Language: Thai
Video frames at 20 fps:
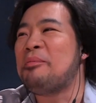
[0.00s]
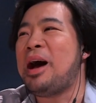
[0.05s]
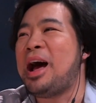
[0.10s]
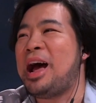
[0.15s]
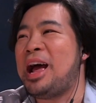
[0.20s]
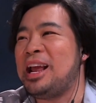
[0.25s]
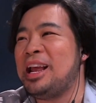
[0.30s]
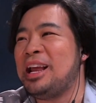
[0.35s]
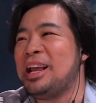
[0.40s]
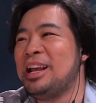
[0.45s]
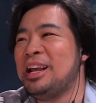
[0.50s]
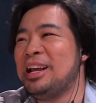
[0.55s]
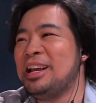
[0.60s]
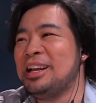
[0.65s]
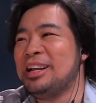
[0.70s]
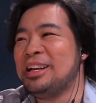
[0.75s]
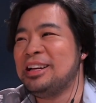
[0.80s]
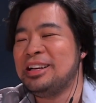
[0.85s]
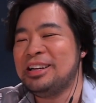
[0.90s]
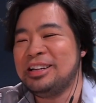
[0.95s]
สบาย
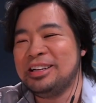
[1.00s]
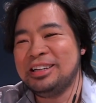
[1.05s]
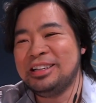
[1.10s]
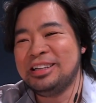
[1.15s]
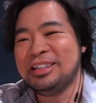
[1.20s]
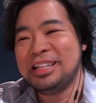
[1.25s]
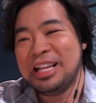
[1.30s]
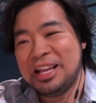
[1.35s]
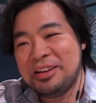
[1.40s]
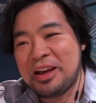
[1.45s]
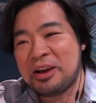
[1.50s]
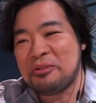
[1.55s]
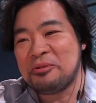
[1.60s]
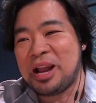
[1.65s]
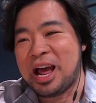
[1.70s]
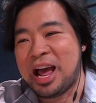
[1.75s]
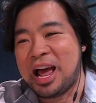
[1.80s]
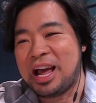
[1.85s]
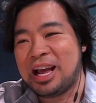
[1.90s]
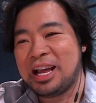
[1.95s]
ดีไหมคุ
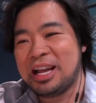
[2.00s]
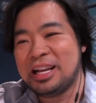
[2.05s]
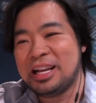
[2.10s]
ณอา